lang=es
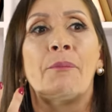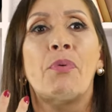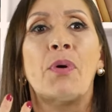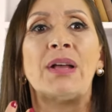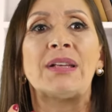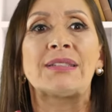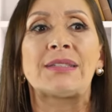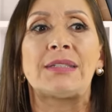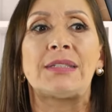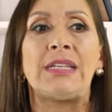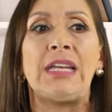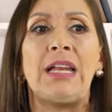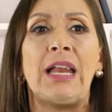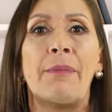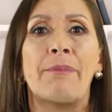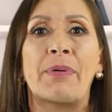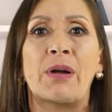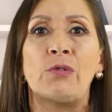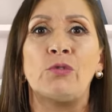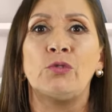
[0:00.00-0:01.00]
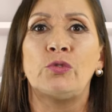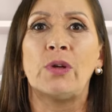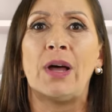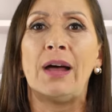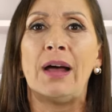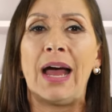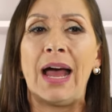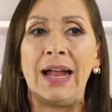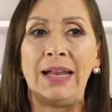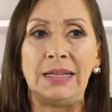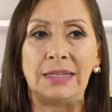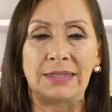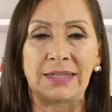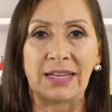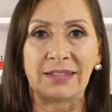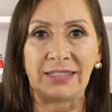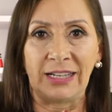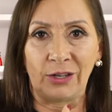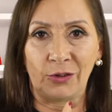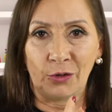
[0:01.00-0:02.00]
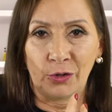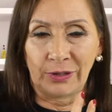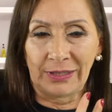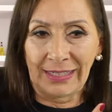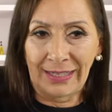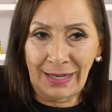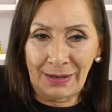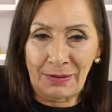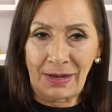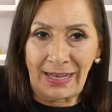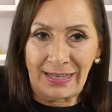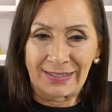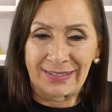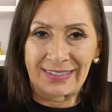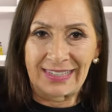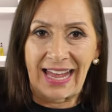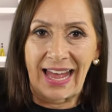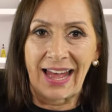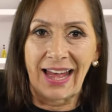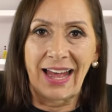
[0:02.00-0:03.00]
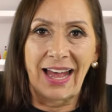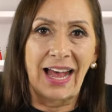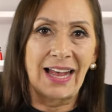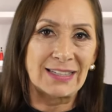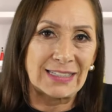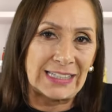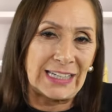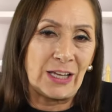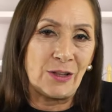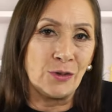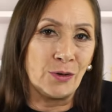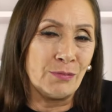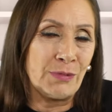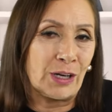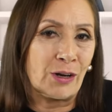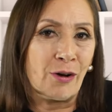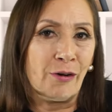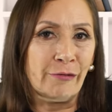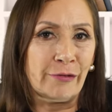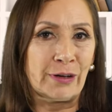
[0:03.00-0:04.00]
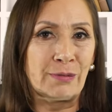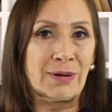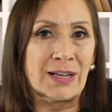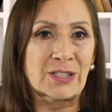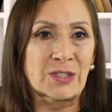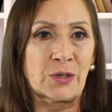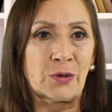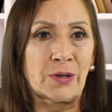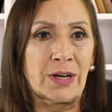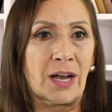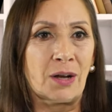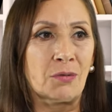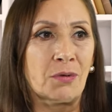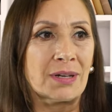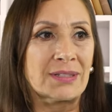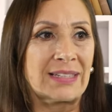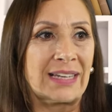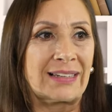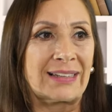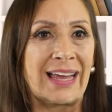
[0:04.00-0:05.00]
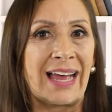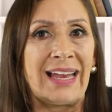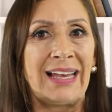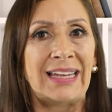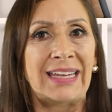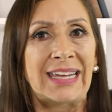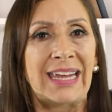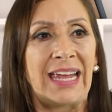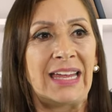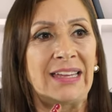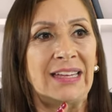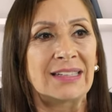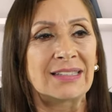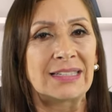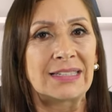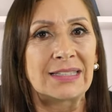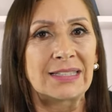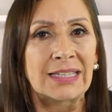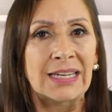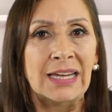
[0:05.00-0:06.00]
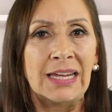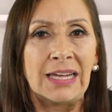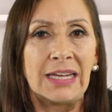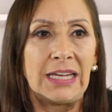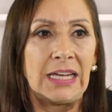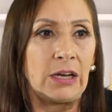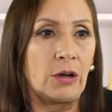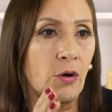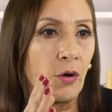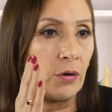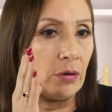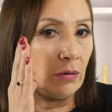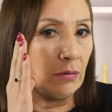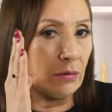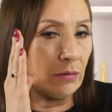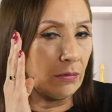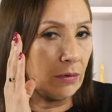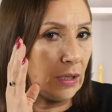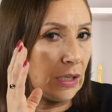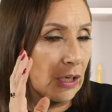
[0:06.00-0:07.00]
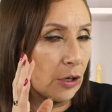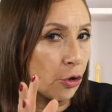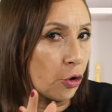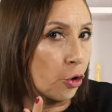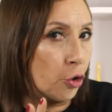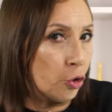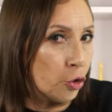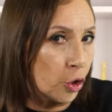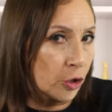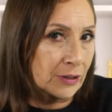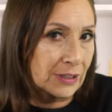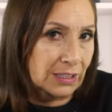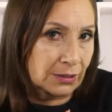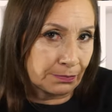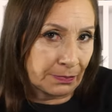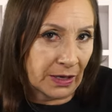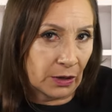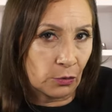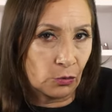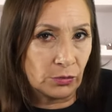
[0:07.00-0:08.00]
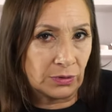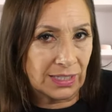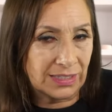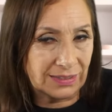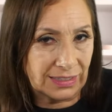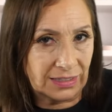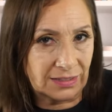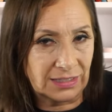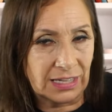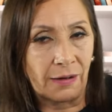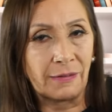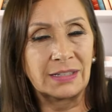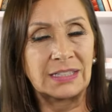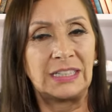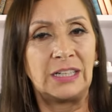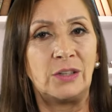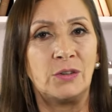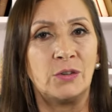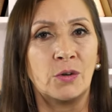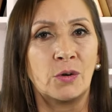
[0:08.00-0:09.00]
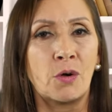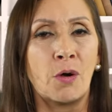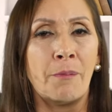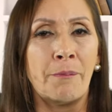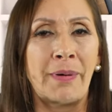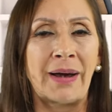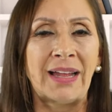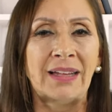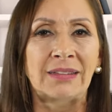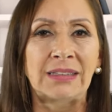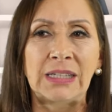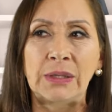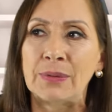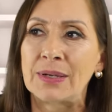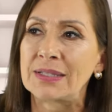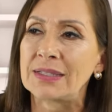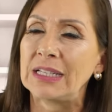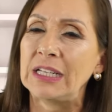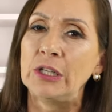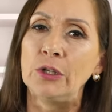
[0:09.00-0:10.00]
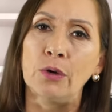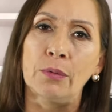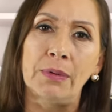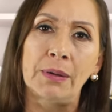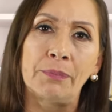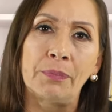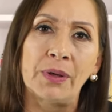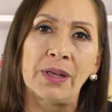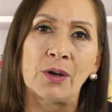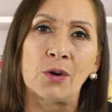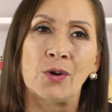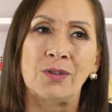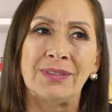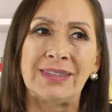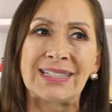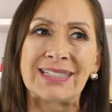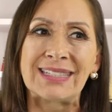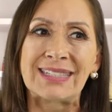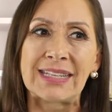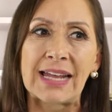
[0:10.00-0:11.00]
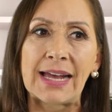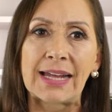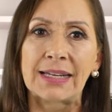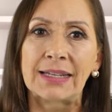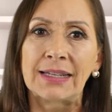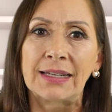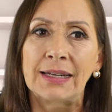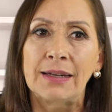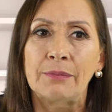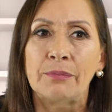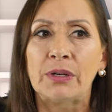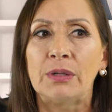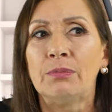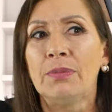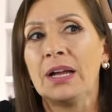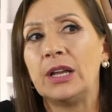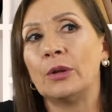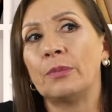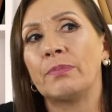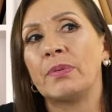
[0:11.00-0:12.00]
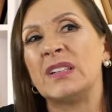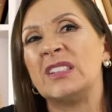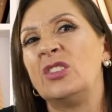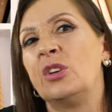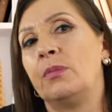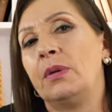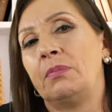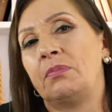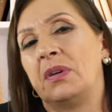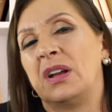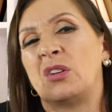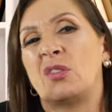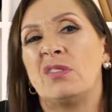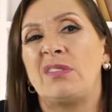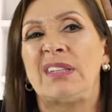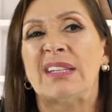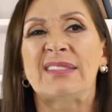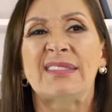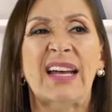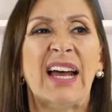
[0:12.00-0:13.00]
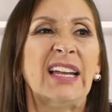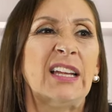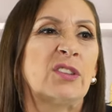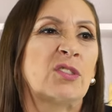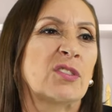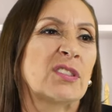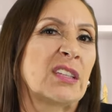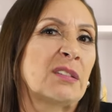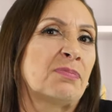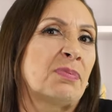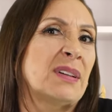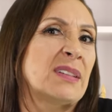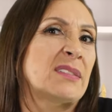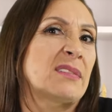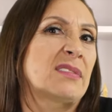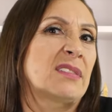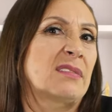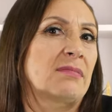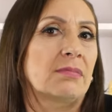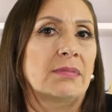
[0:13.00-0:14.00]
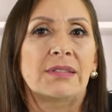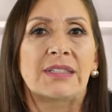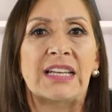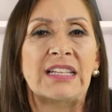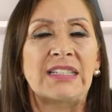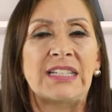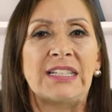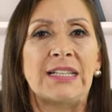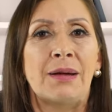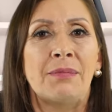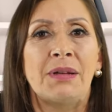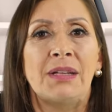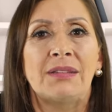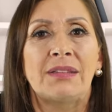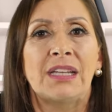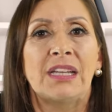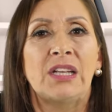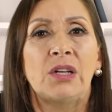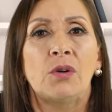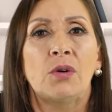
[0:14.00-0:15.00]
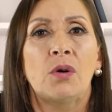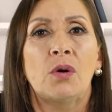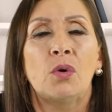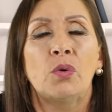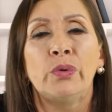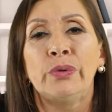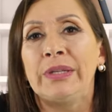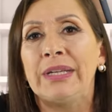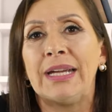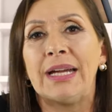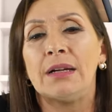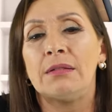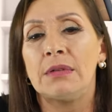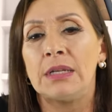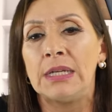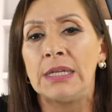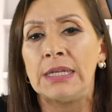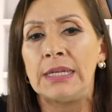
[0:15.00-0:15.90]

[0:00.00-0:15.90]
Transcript: pues si le pregunto al sacerdote que está haciendo mi confirmación algo acerca del Génesis y con, y con otras preguntas que estaba haciendo comparativas y no me puede contestar, pues bueno, pues no me puede contestar. Entonces, pues sencillamente dijo, un día